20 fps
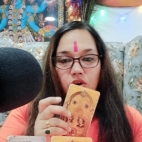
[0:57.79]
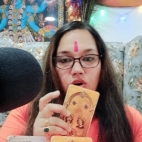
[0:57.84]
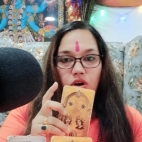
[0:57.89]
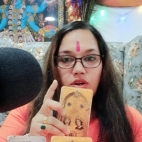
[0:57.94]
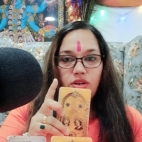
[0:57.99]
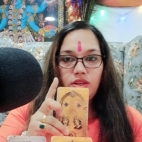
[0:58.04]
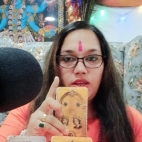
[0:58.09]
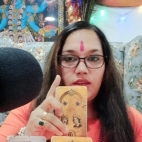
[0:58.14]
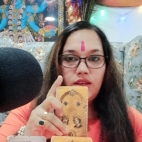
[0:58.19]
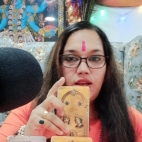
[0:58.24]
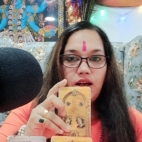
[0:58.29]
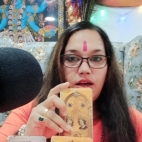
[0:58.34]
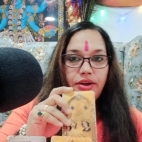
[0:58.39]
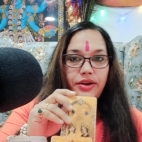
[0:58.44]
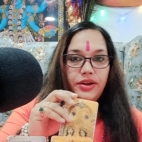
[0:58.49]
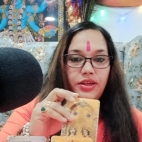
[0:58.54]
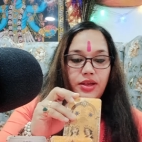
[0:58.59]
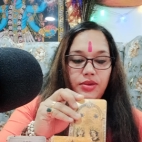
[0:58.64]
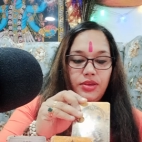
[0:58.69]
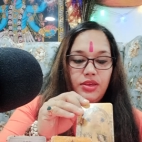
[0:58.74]
और यही
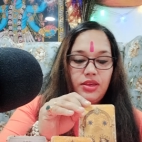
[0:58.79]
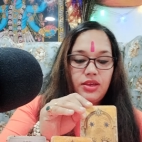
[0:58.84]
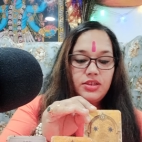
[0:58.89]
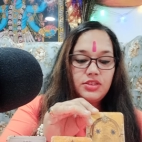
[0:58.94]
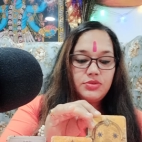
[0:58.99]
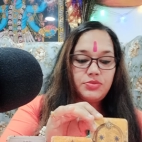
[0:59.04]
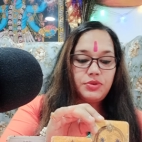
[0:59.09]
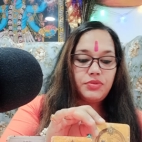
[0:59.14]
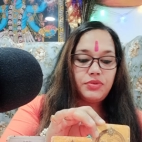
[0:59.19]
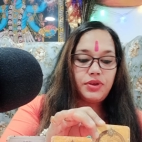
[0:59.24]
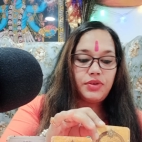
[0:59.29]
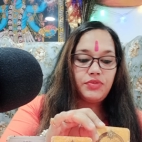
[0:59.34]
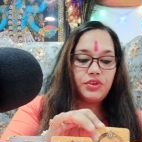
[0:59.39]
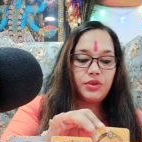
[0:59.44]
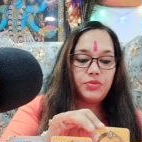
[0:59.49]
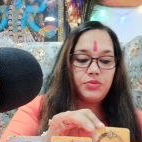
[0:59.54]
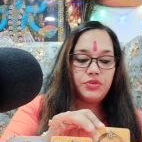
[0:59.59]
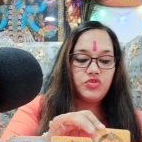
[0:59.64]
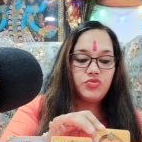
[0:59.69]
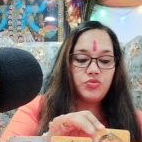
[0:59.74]
कारण है आपकी हस्बैंड वाइफ
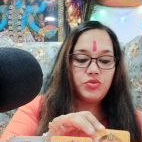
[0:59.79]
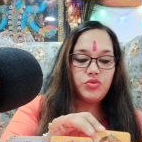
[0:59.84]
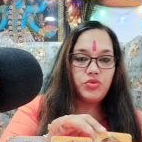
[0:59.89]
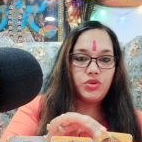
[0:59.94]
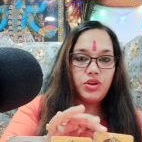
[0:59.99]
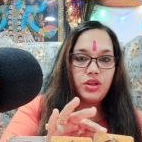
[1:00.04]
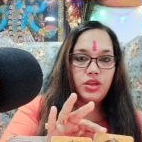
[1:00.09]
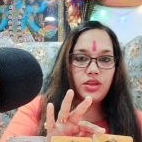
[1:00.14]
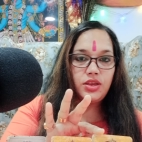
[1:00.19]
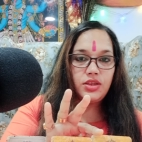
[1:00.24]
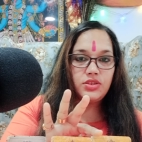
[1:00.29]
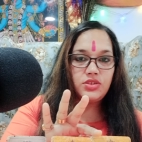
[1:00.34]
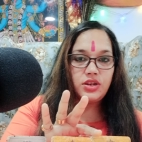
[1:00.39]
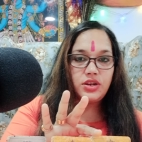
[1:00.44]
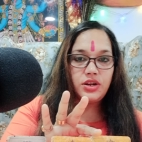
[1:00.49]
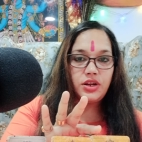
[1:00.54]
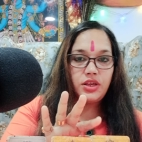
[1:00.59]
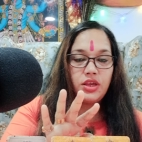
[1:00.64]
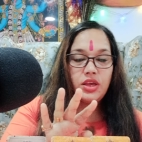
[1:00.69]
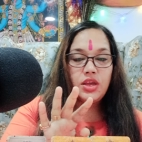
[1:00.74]
के बीच में हो रहे हैं
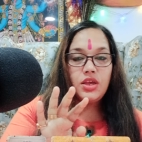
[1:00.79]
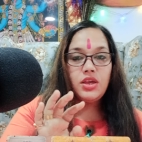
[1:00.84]
झगड़े